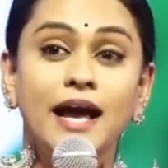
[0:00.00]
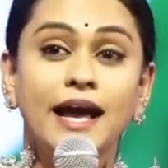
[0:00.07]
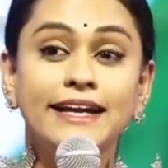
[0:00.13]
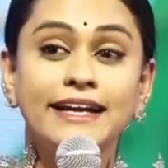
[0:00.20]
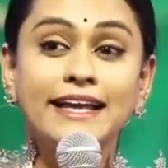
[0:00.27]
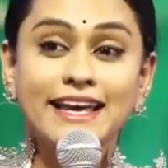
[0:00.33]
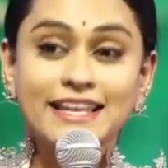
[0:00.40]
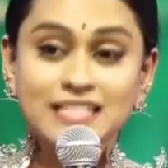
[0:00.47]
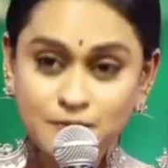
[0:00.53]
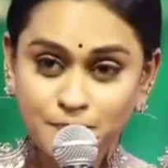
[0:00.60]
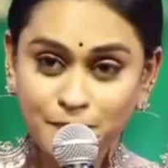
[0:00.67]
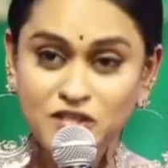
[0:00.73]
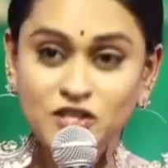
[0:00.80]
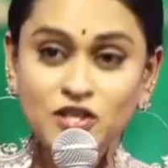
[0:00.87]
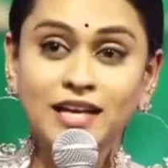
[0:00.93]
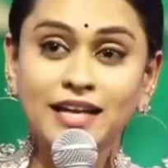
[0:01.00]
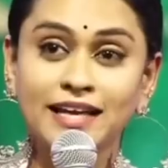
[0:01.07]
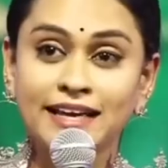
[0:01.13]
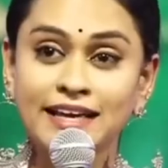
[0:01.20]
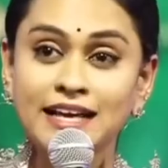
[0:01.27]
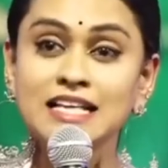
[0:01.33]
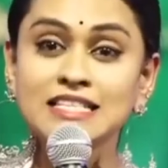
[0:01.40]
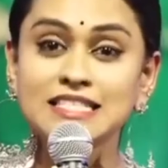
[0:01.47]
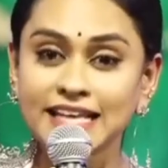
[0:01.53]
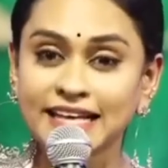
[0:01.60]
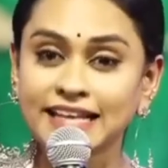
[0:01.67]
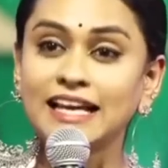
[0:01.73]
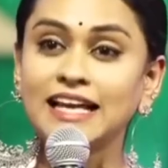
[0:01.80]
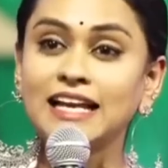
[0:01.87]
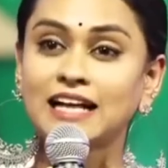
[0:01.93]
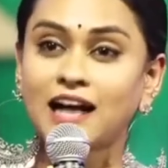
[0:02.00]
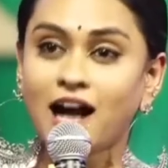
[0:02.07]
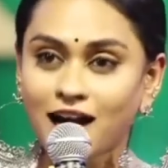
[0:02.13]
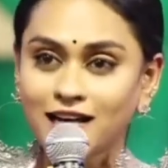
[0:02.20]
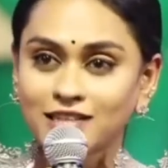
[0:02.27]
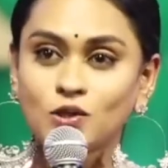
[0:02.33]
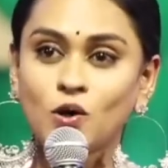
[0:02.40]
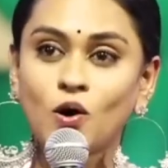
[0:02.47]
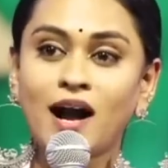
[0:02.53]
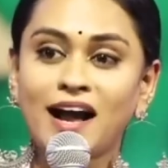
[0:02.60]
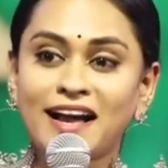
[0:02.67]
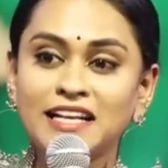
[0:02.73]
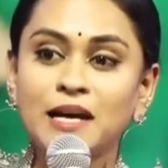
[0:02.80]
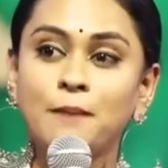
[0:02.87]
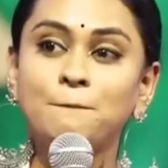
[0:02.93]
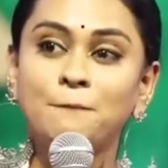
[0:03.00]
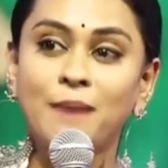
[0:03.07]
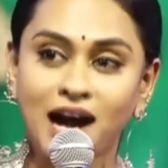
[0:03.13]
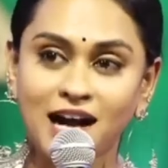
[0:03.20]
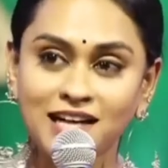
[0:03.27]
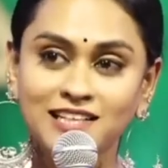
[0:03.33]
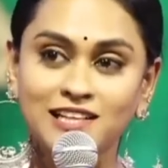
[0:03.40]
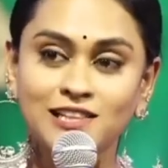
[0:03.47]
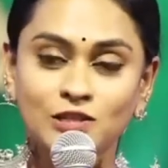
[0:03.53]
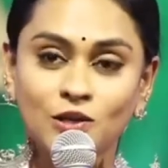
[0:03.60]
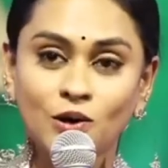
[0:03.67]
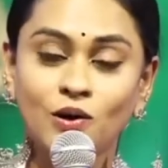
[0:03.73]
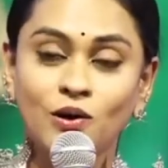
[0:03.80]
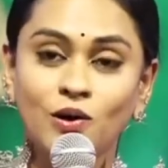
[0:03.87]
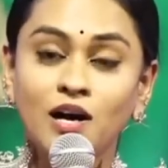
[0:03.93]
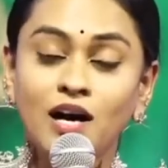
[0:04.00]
అండ్ ఎస్పెషల్లీ సింగిల్ కార్డ్తో ఆయన పాటలతో